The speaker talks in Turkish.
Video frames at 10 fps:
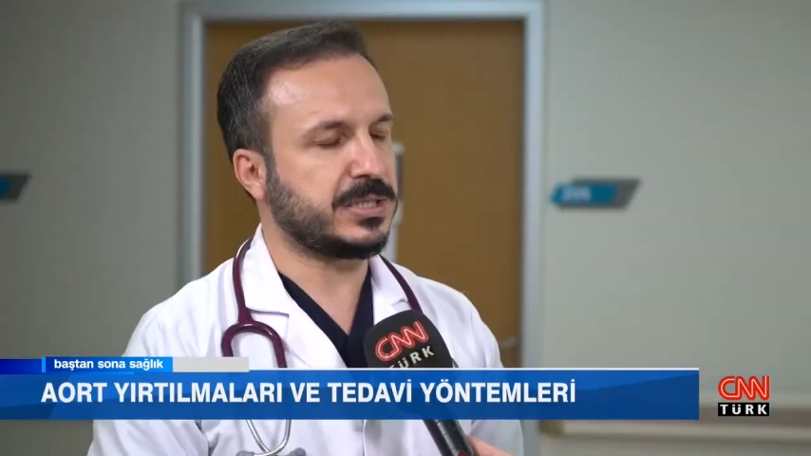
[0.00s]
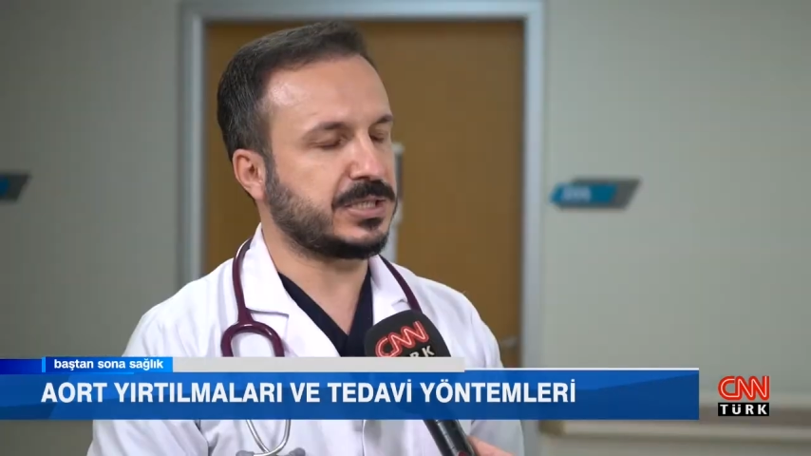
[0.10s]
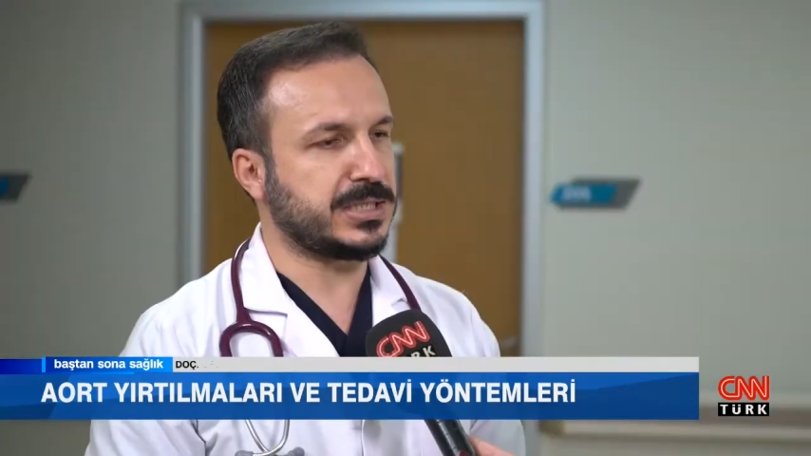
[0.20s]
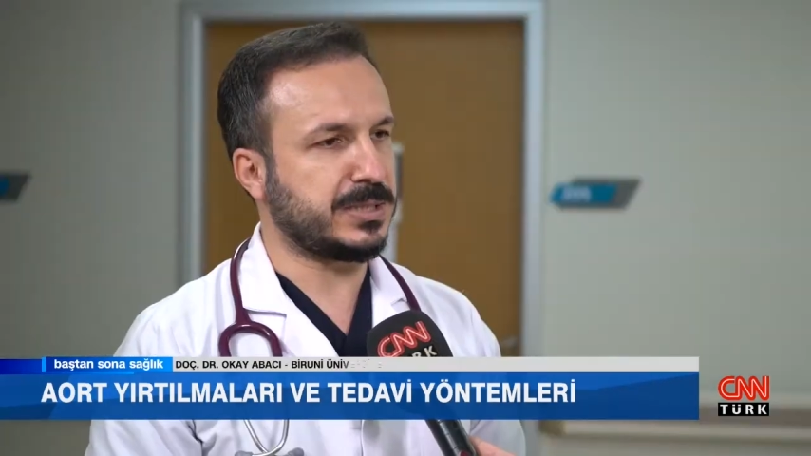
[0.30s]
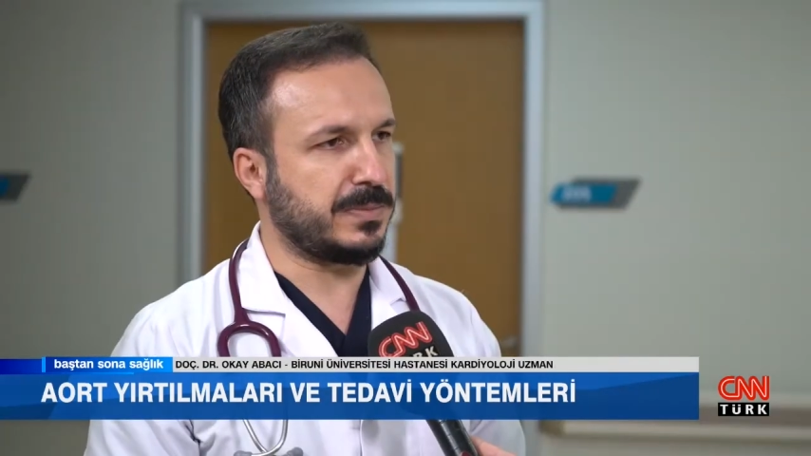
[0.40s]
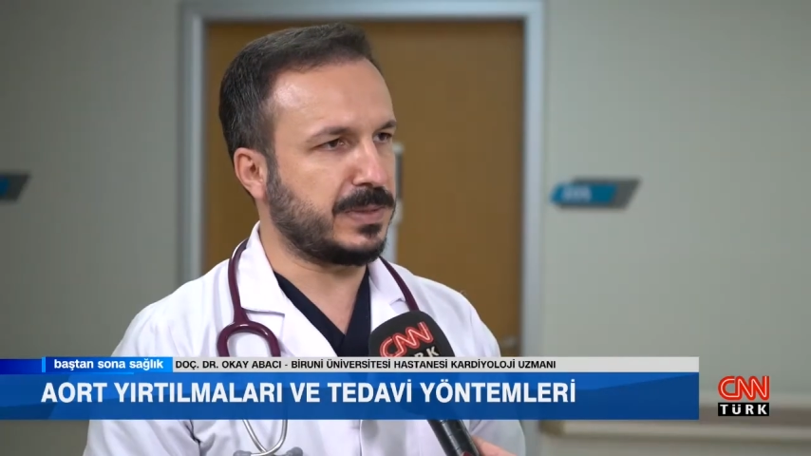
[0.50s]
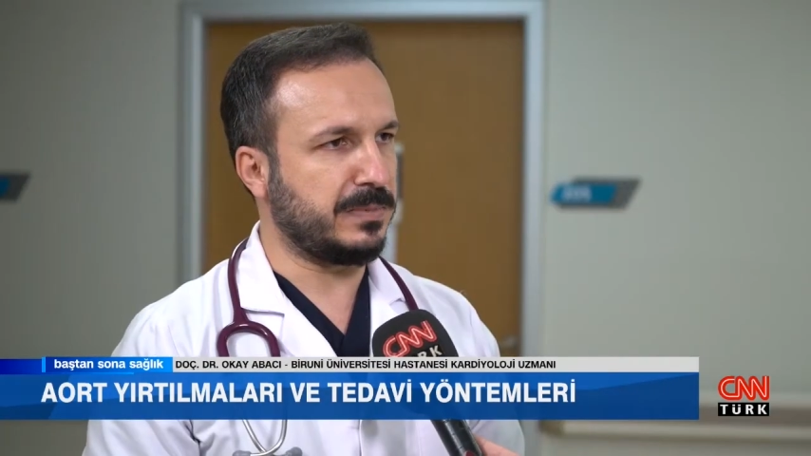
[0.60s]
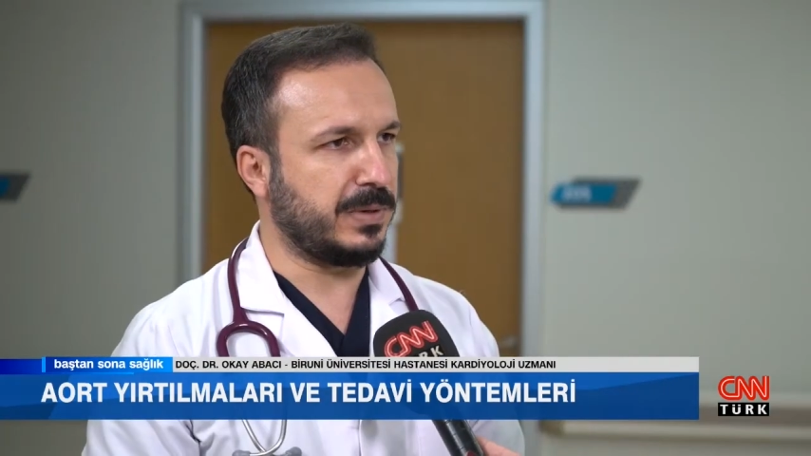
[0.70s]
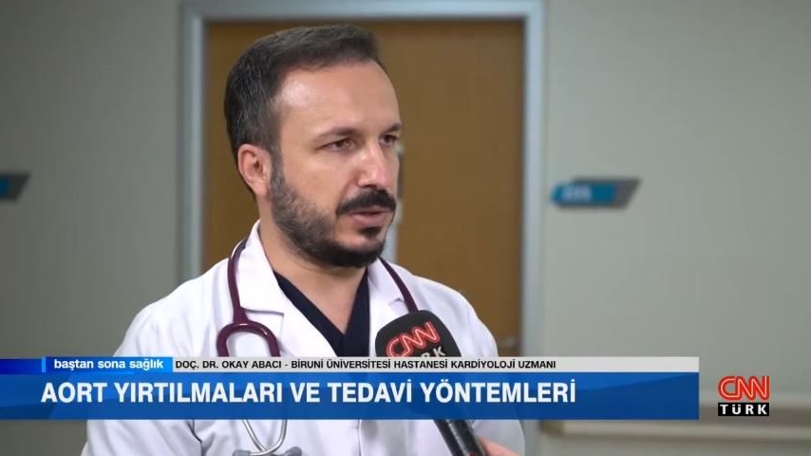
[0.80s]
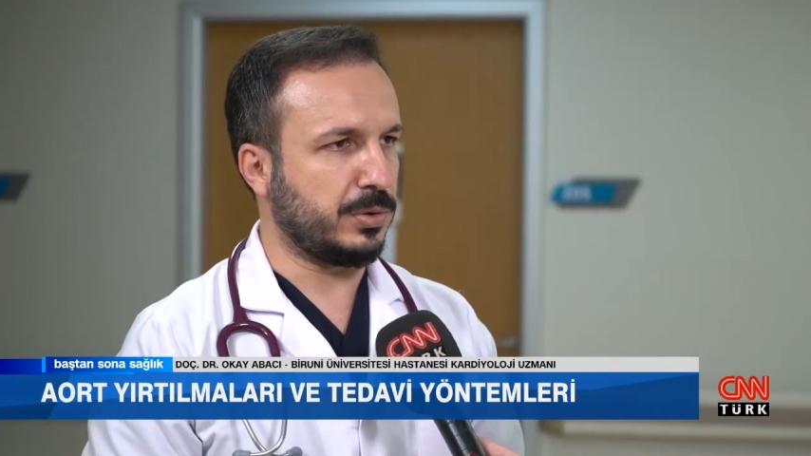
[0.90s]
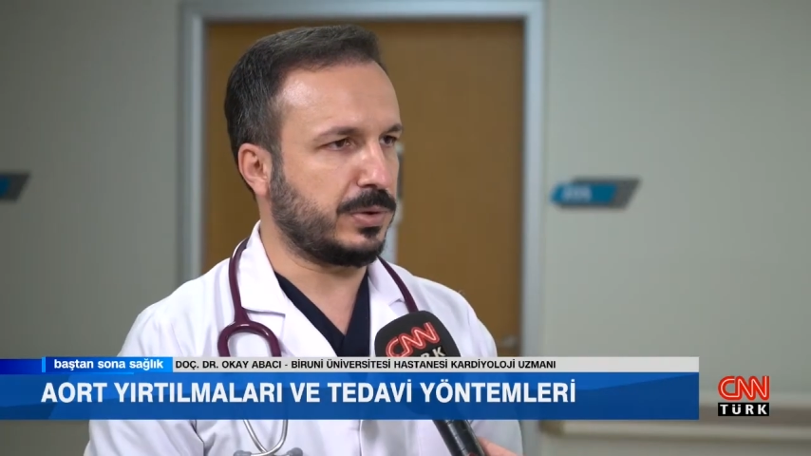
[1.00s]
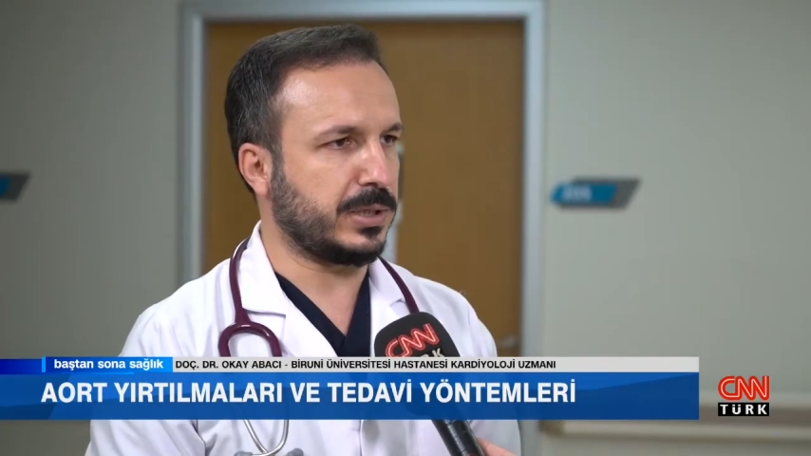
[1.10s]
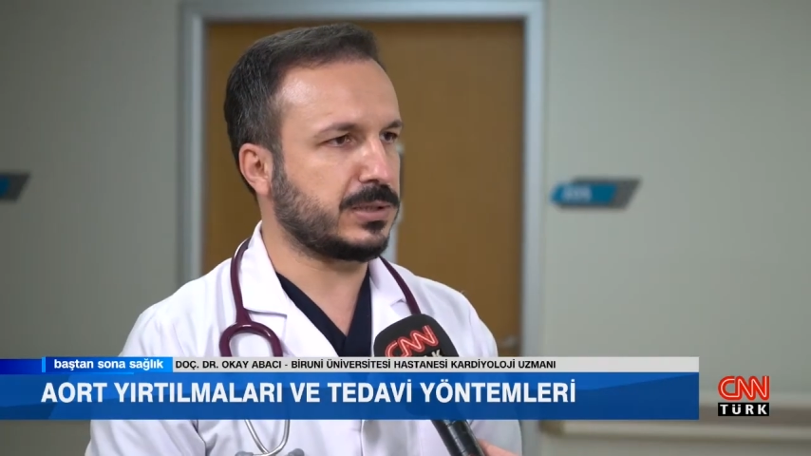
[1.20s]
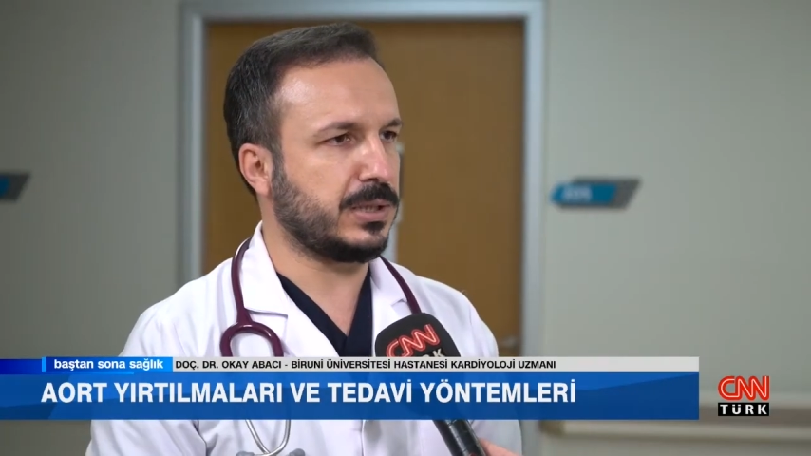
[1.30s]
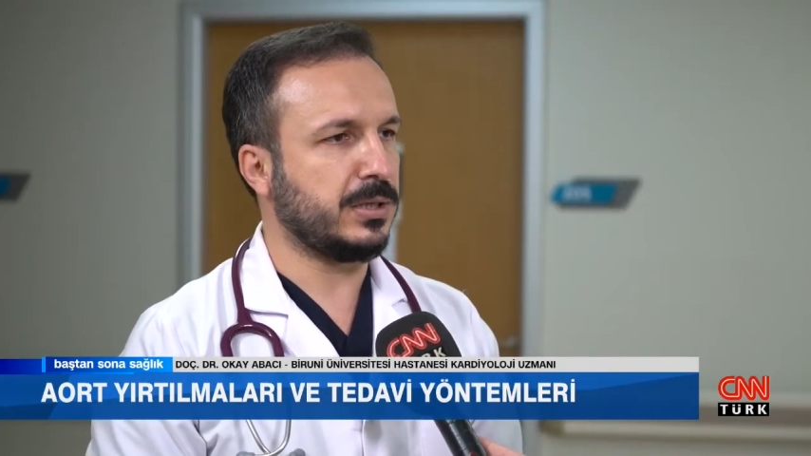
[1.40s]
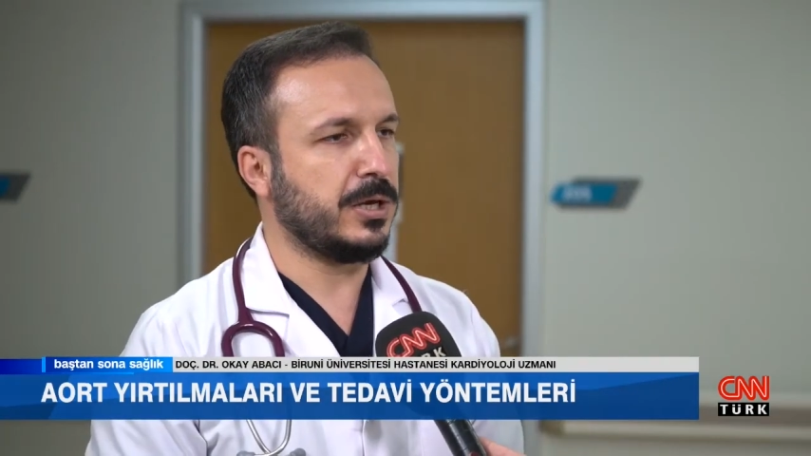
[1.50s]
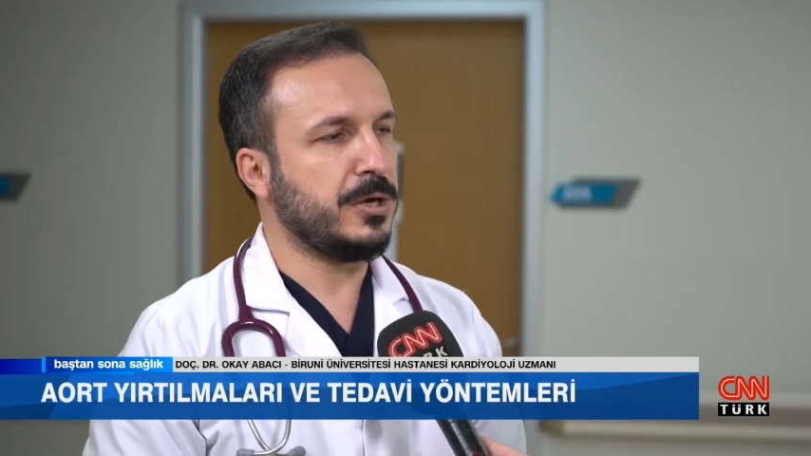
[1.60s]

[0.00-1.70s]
çeşitli sebeplere bağlı olaraktan